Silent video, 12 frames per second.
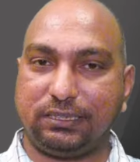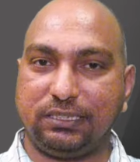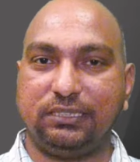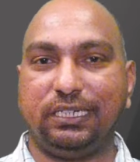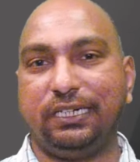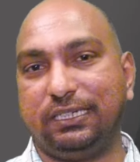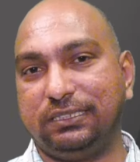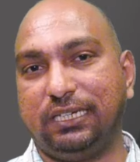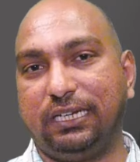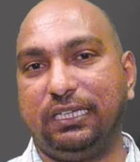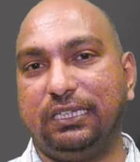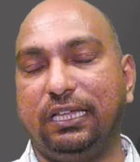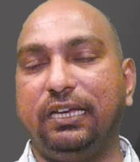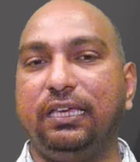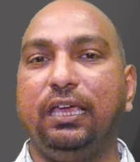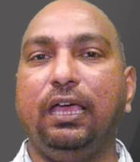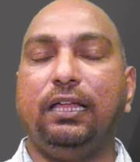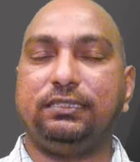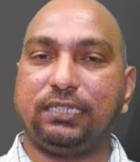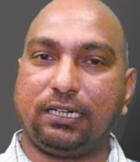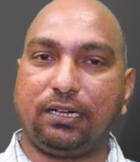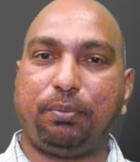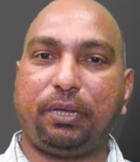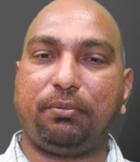అరెస్ట్ చేయడం జరిగిందని
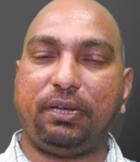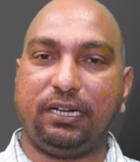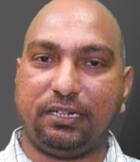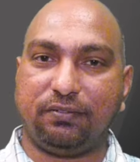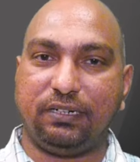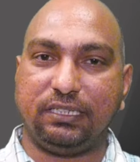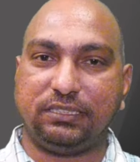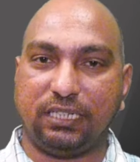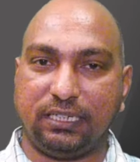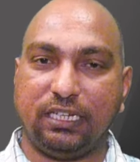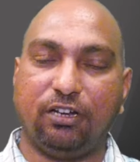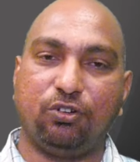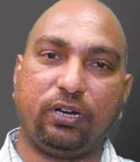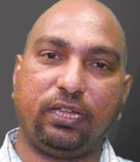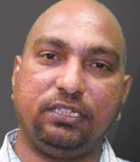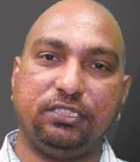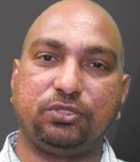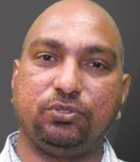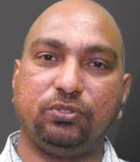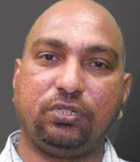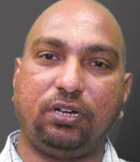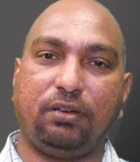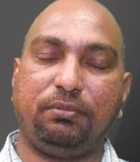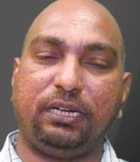చట్టపరమైనటువంటి చర్యలు కూడా
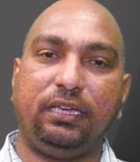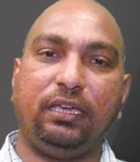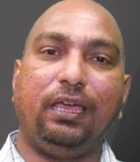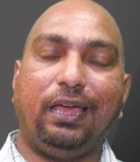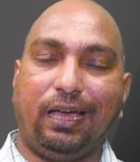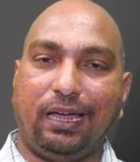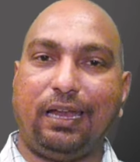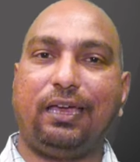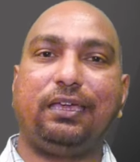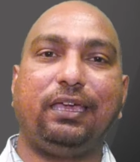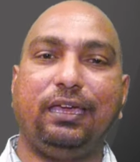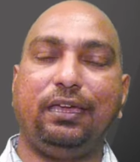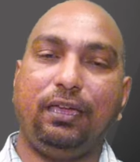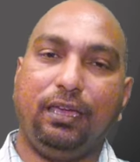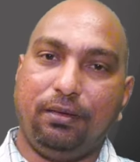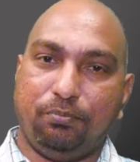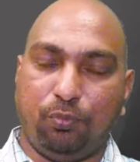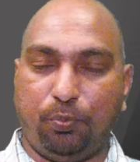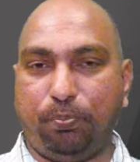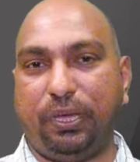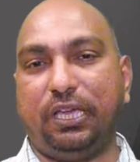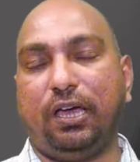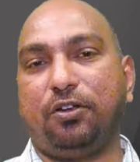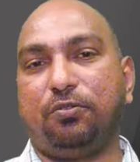తీసుకుంటున్నామని అలాగే
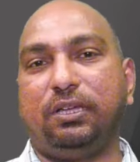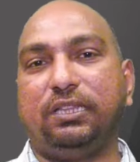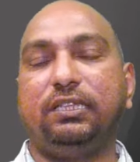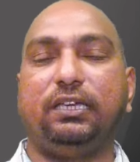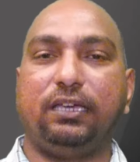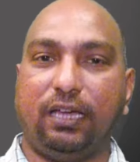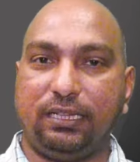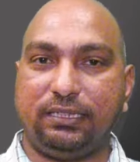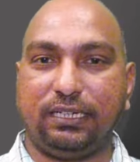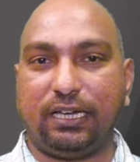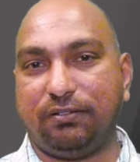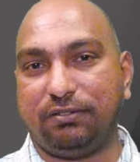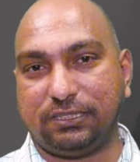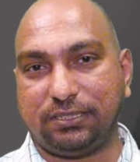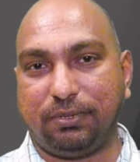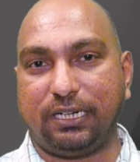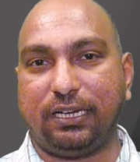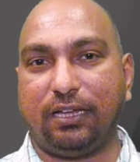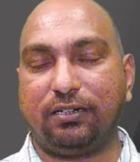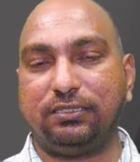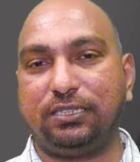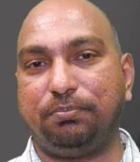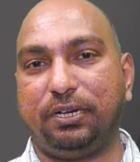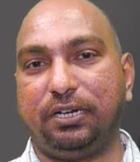ముప్పై ఆరు మంది హత్య
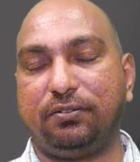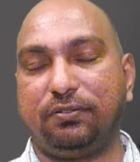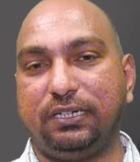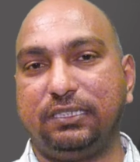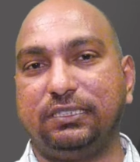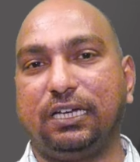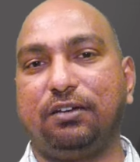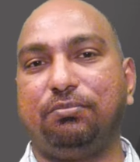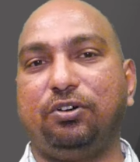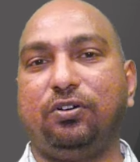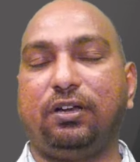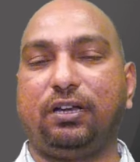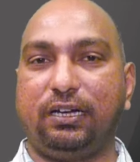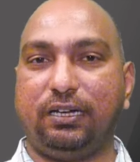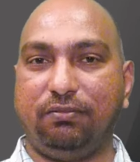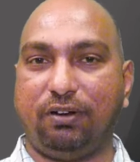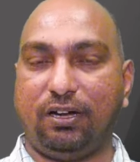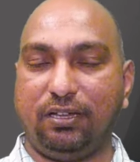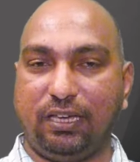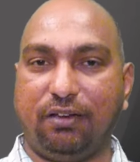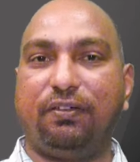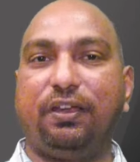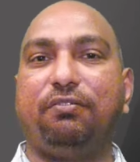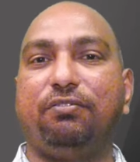గావించబడ్డారని చెప్పినటువంటి జగన్మోహన్ రెడ్డి వాళ్ళు
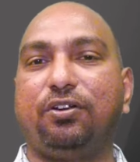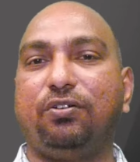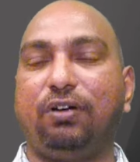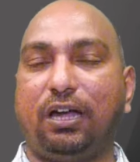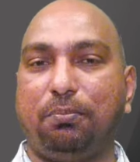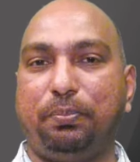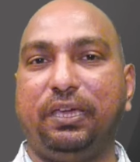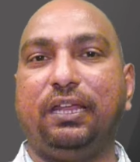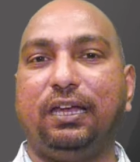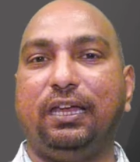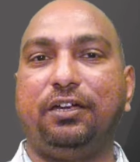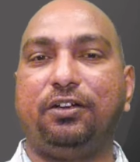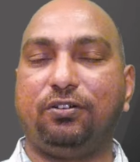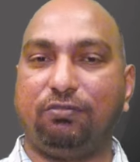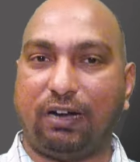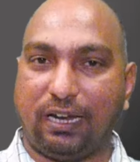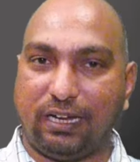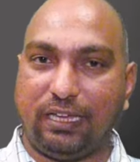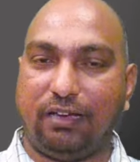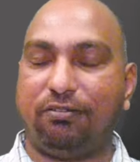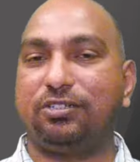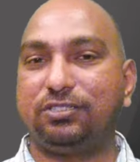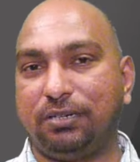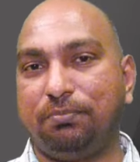ఎవరెవరో వాళ్ళ పేర్లేంటో వాళ్ళని
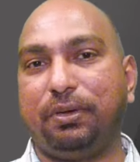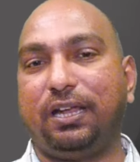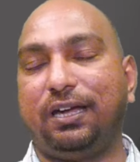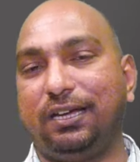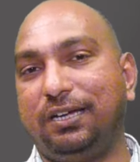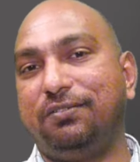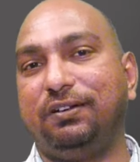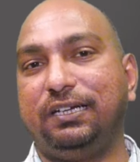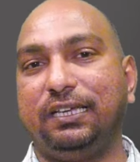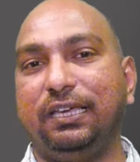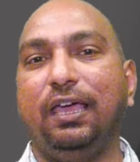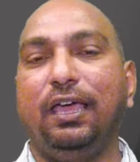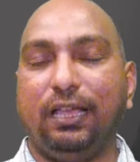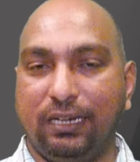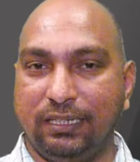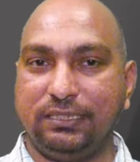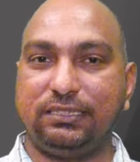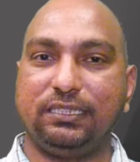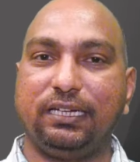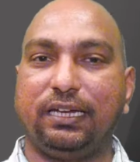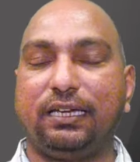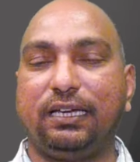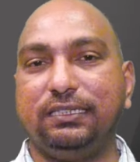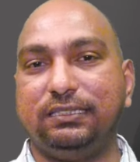ఎవరు చంపారనేటువంటి లిస్టు
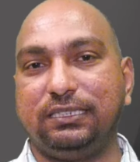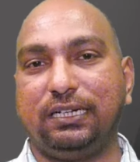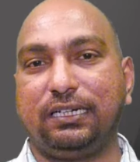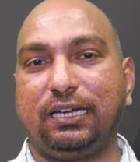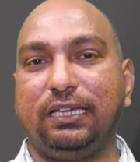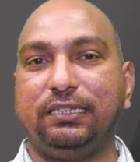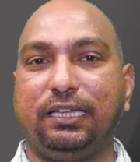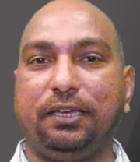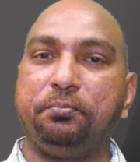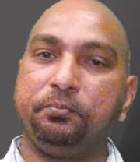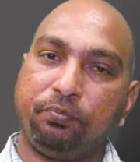గనక ఇచ్చినట్లయితే